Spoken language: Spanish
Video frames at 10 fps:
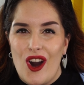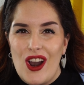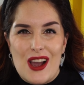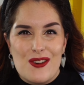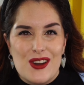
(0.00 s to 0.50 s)
Hola
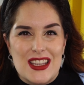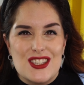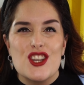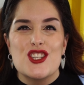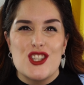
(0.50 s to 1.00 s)
cookies,
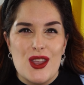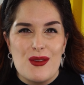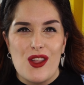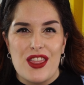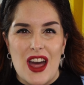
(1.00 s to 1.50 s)
yo soy
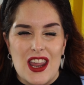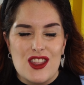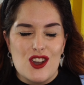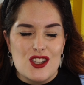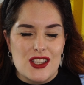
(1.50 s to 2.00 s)
Eva González
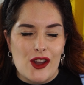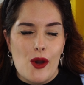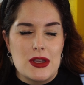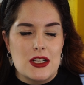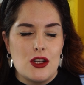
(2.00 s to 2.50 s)
y os traigo
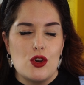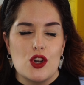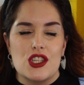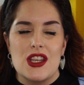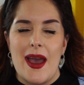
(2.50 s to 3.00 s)
mis
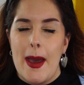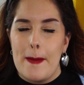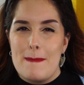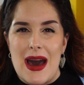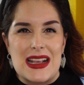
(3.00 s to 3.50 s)
looks
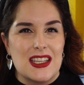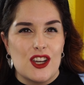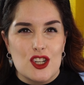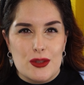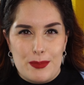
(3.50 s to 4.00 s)

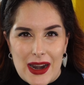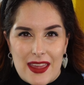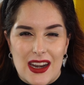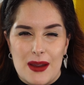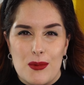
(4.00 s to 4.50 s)
básicos para
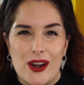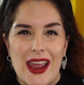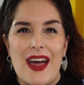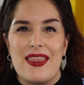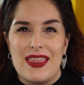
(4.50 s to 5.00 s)

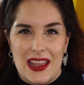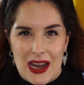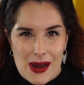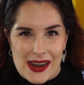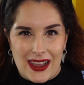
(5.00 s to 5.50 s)
ceremonia de la
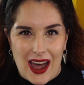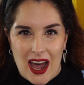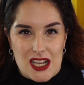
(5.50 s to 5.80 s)
marca